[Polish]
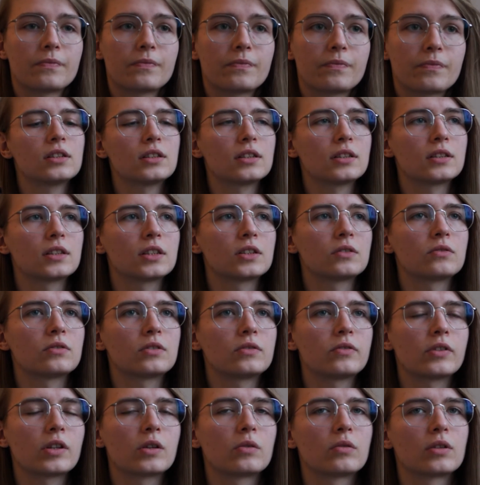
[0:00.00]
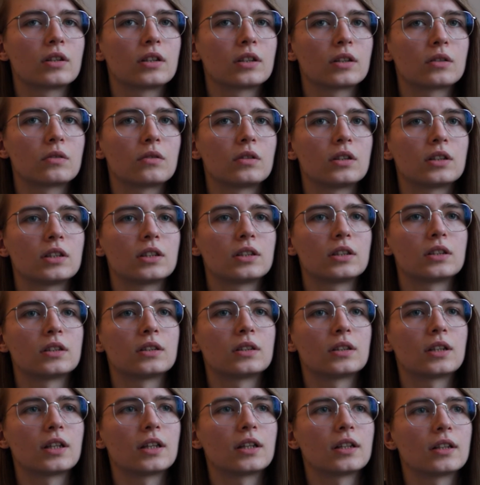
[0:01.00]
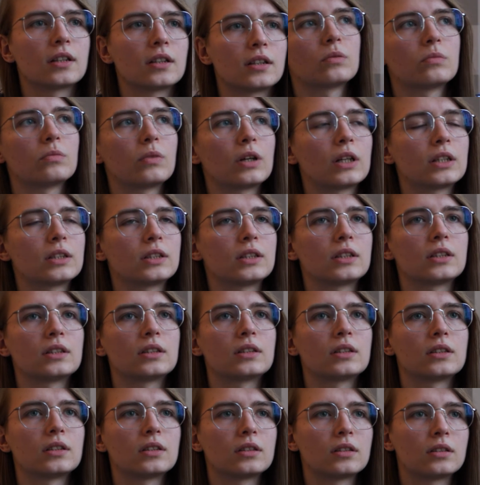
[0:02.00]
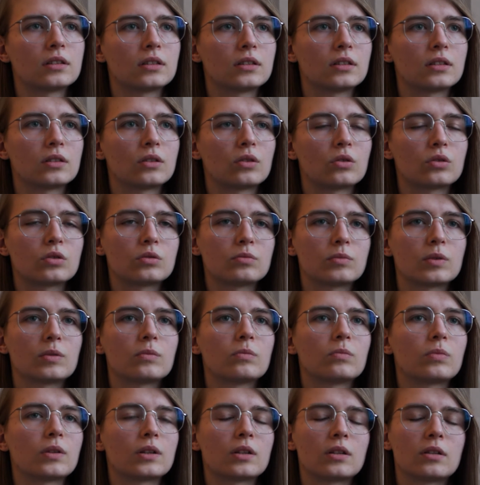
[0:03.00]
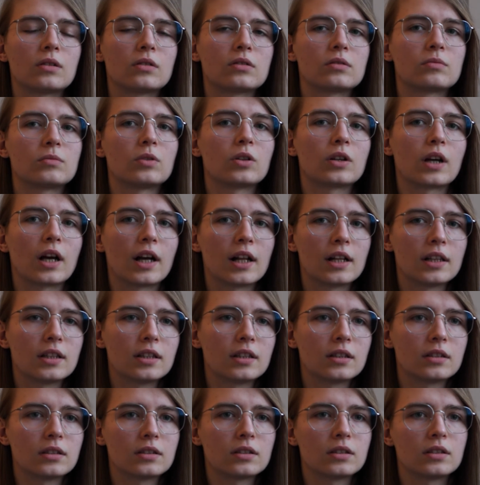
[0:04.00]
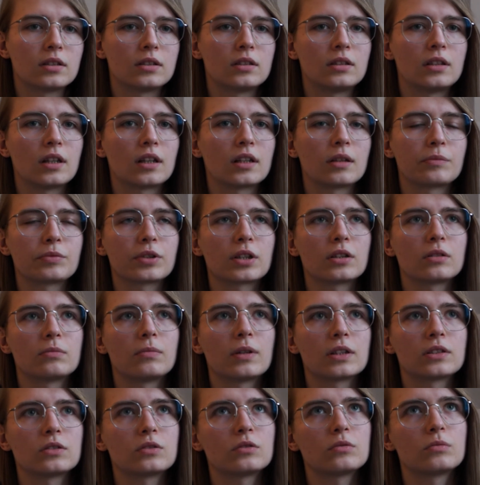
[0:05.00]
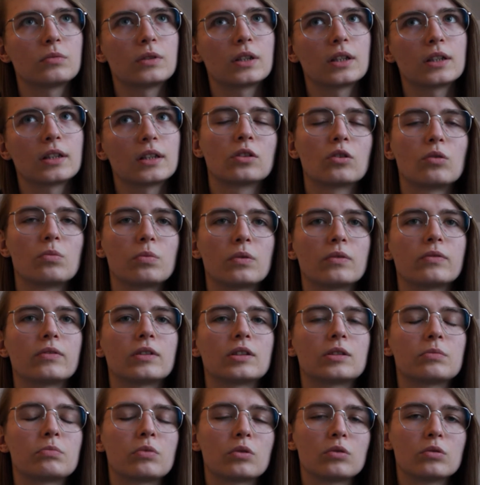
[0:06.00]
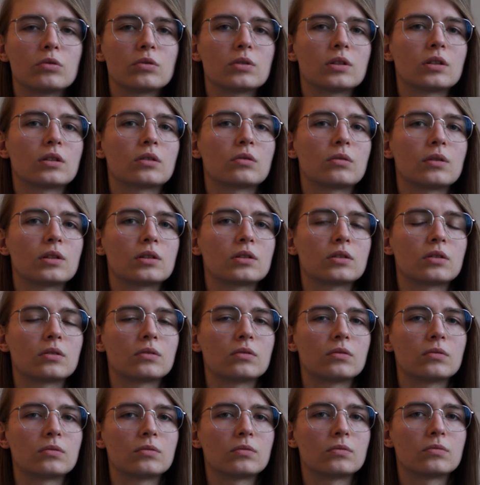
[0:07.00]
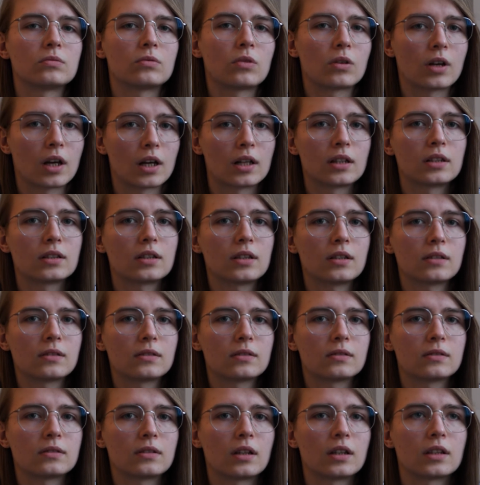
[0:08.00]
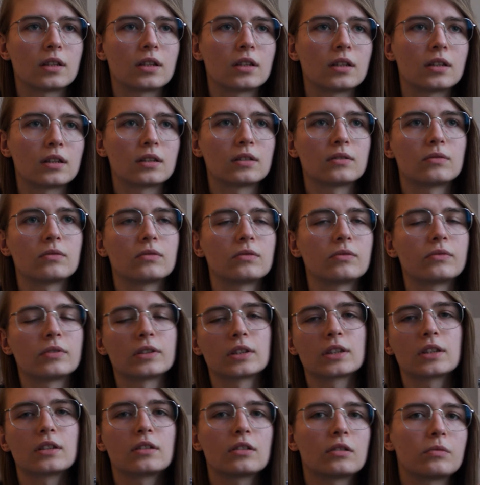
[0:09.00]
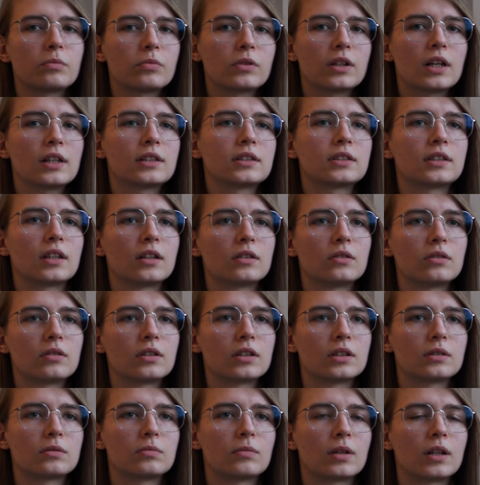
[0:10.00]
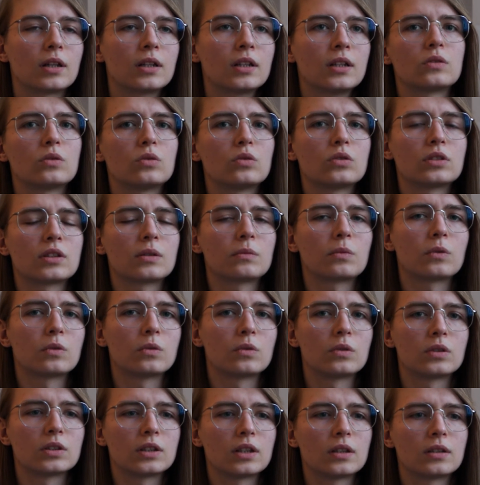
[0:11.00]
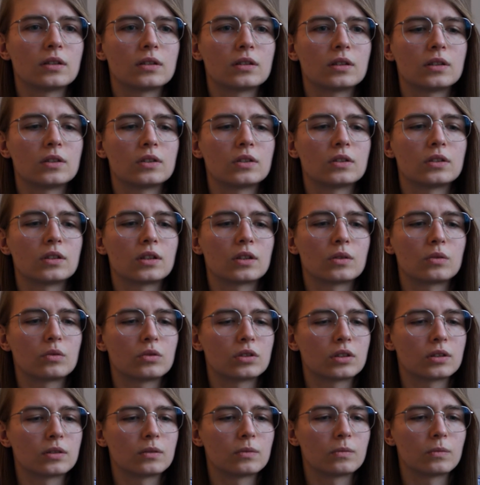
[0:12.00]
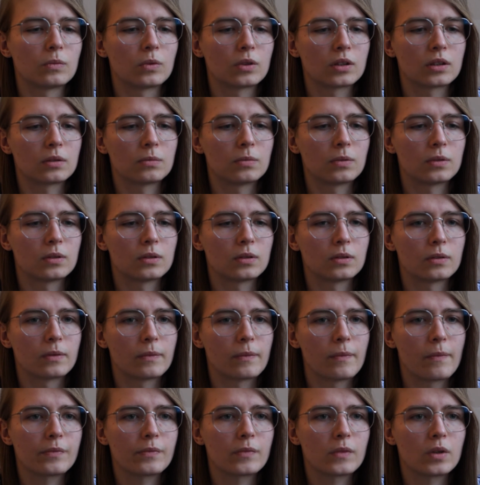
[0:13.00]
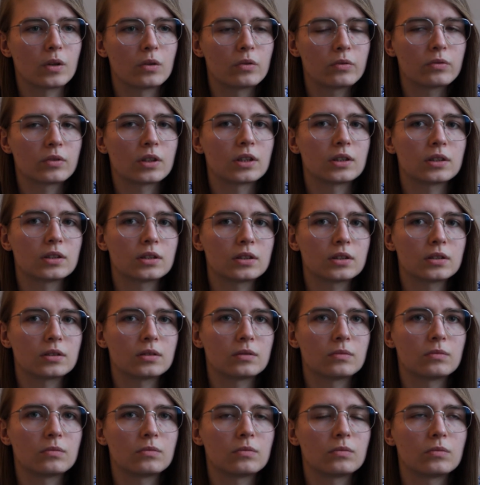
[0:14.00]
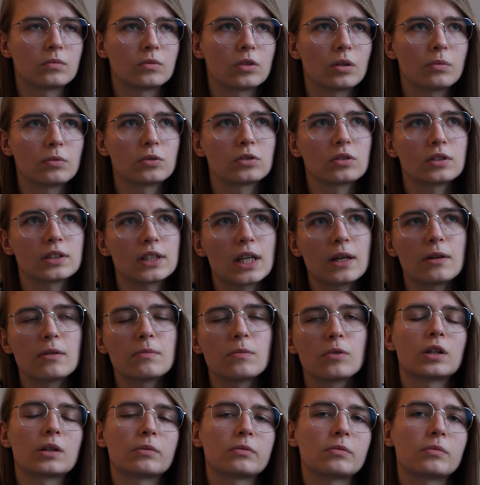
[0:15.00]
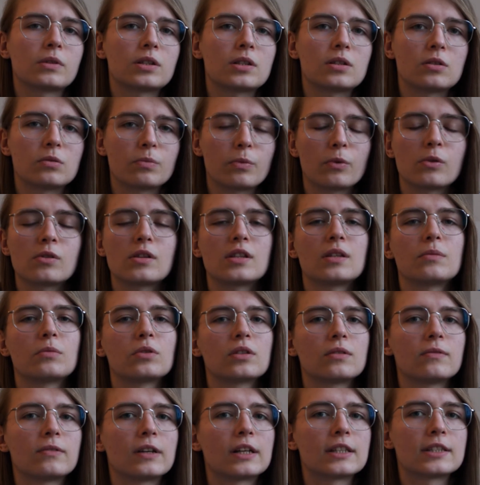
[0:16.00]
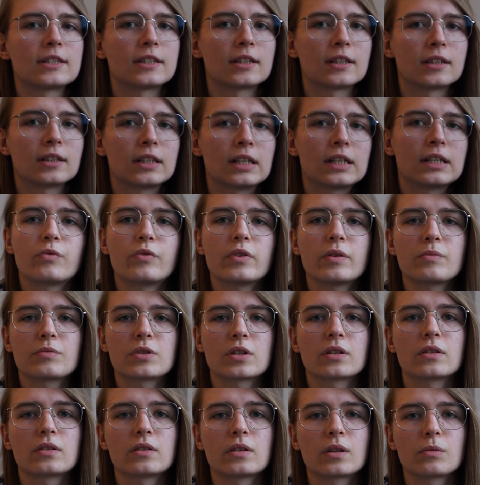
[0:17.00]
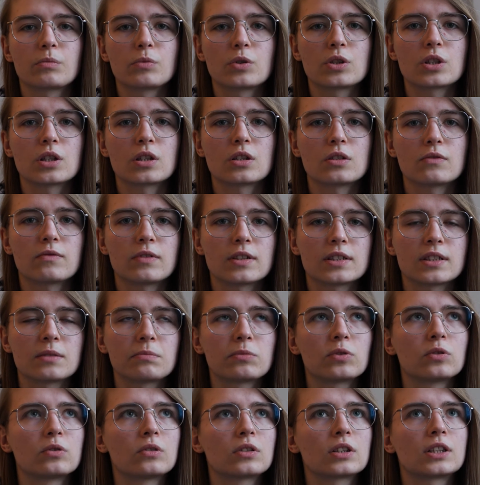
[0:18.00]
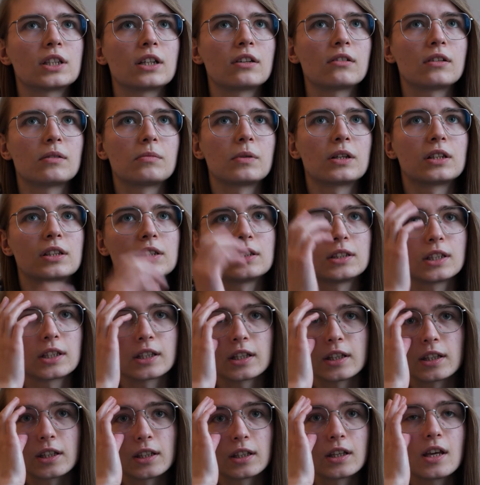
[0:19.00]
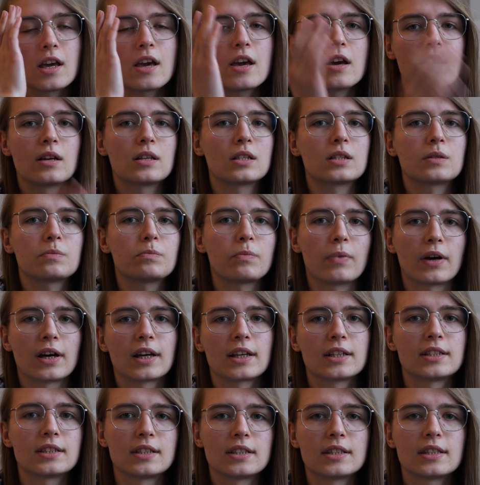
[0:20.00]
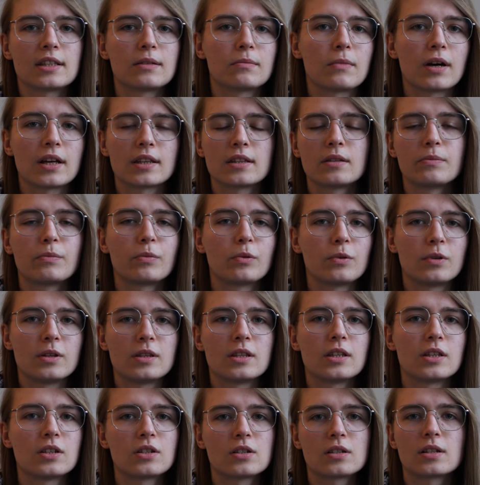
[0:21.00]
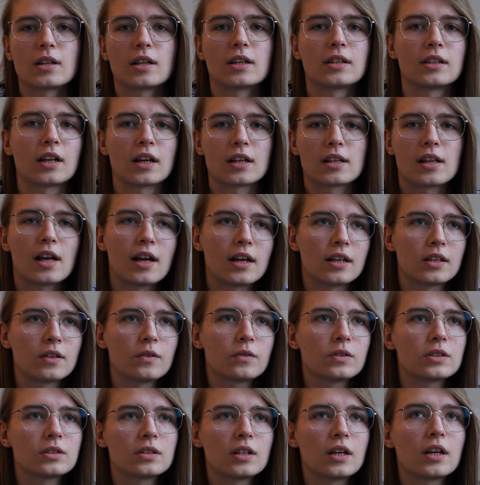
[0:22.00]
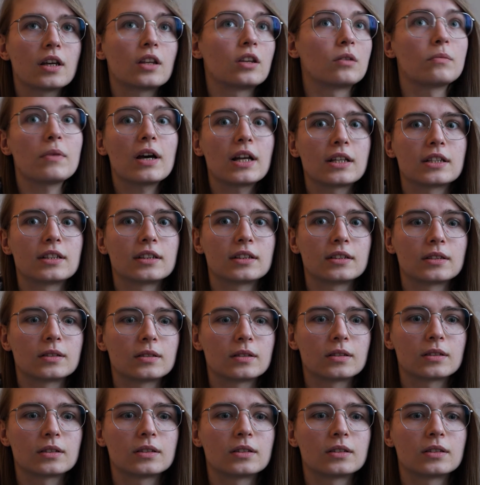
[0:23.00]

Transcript: Życie też weryfikuje niektóre rzeczy dużo bardziej rozumiem patriotyzm lokalny i ja na przykład bardzo lubię kupować produkty, które są lokalne a nie wielkich korporacji, ale to też ma różne podłoża niż niektórzy mogliby również robić to samo, mogliby mieć zupełnie inne motywacje. Wiem, że jakby część z Was na pewno chciała bardziej takie spicy tematy polityczne i tak dalej, no więc no macie.